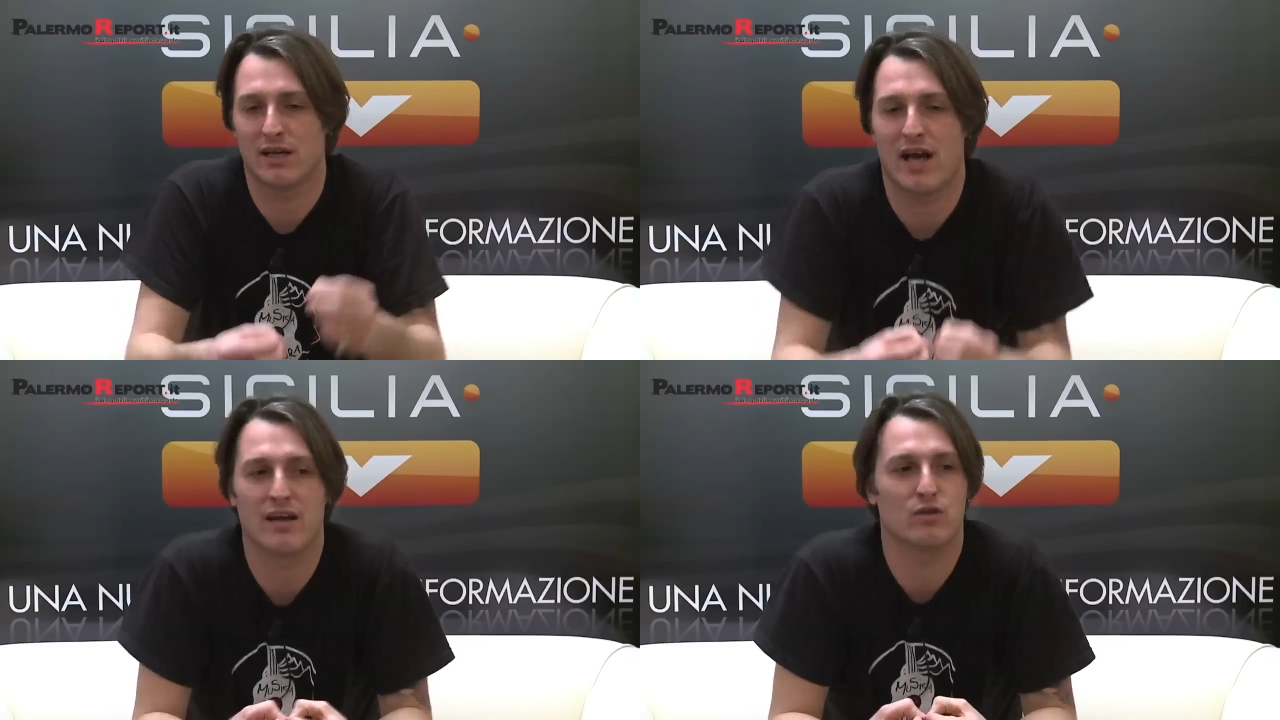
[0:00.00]

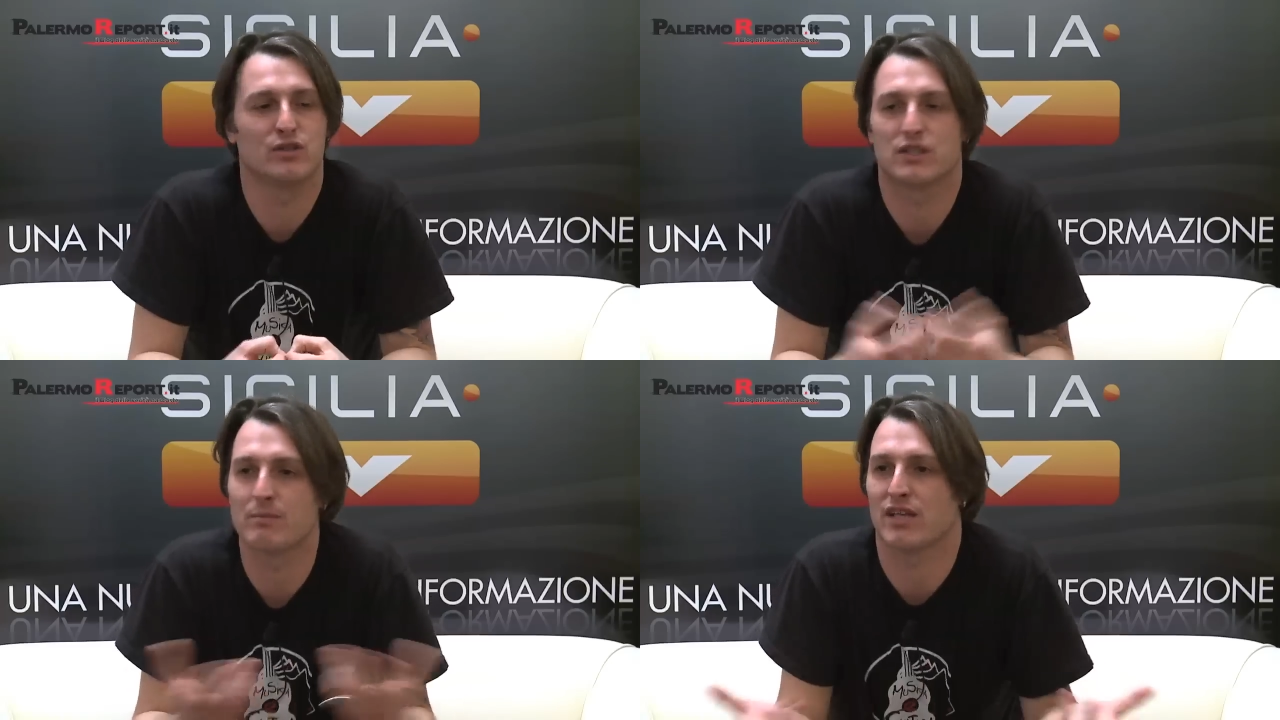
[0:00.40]
hanno
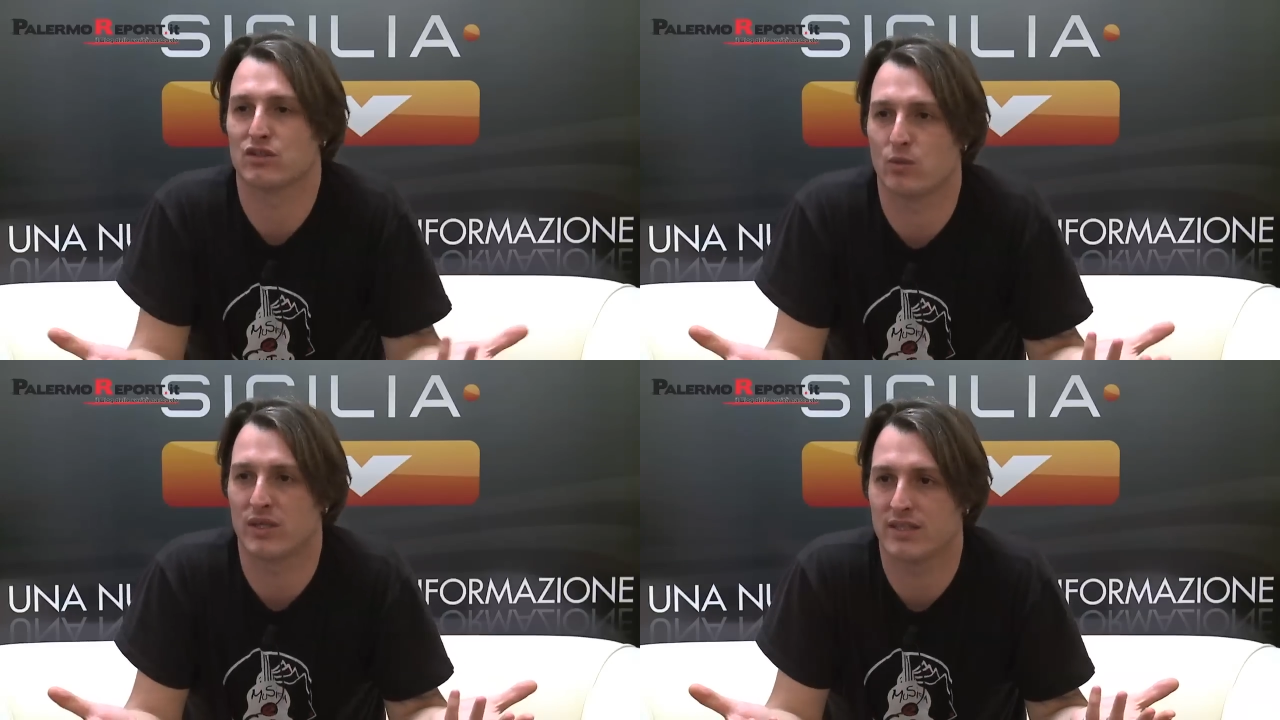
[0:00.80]

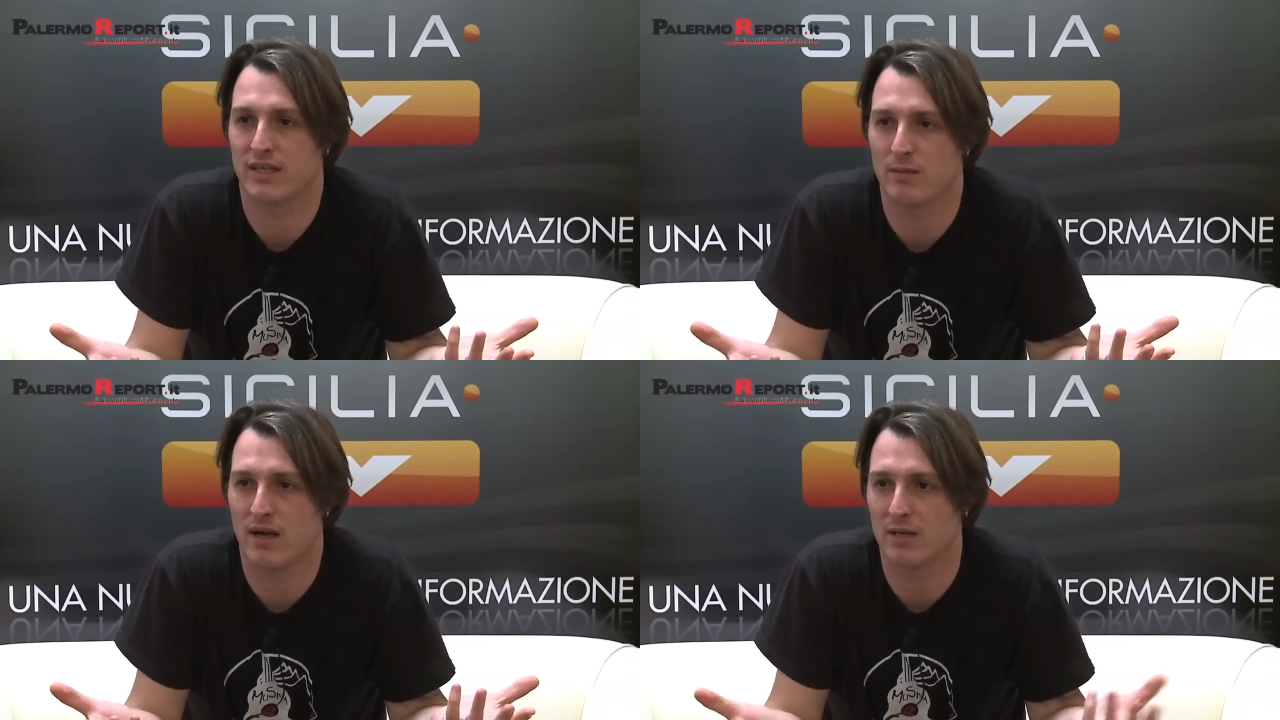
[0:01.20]
dismesso questi
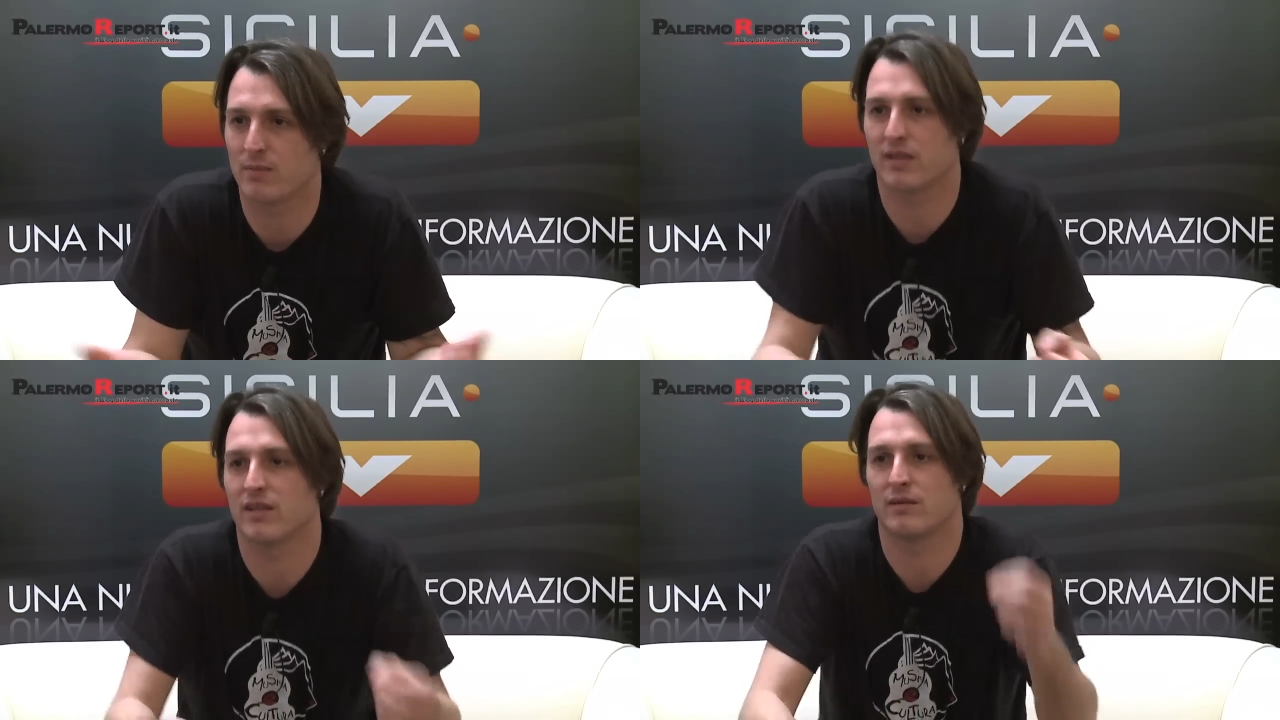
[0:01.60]
animali
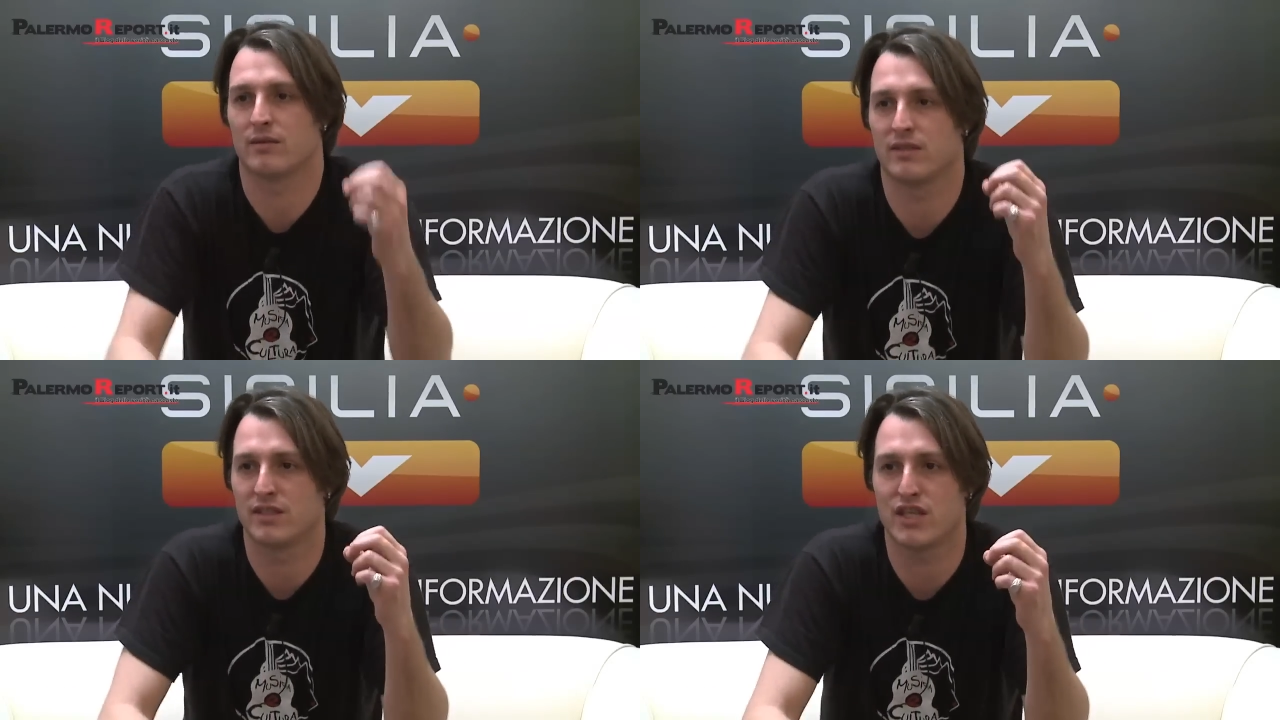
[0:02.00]

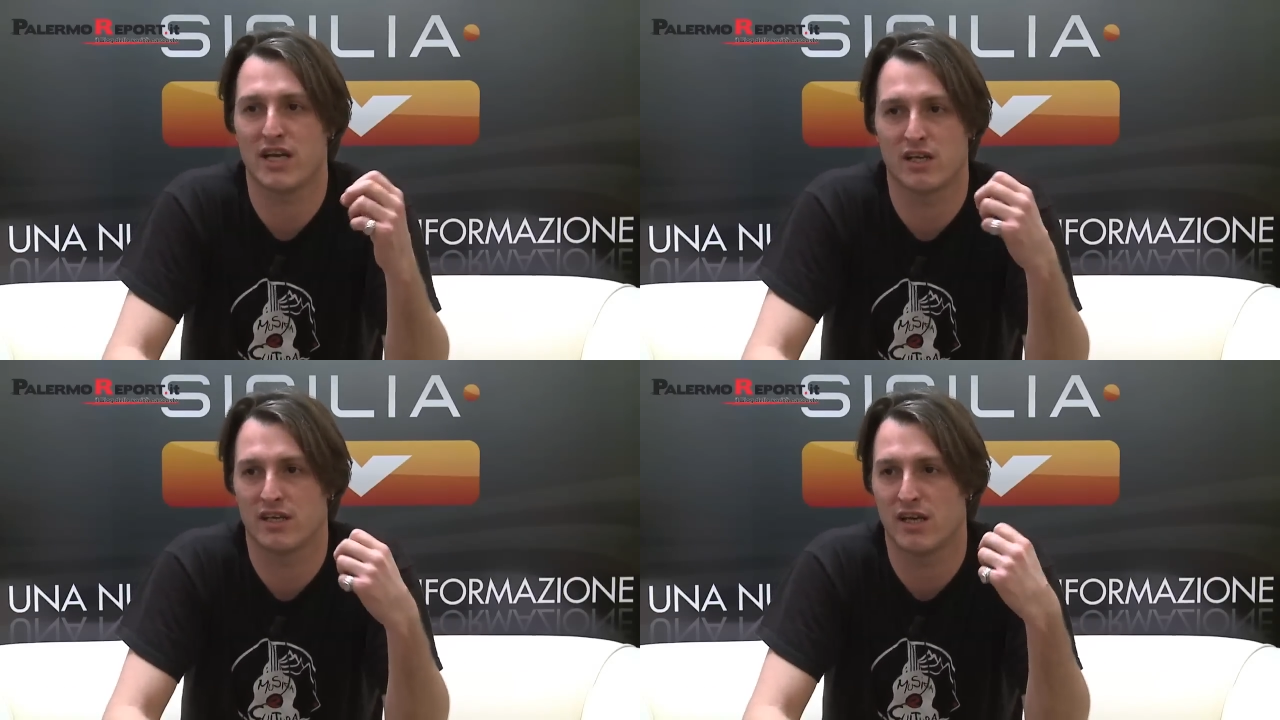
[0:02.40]
perché c'è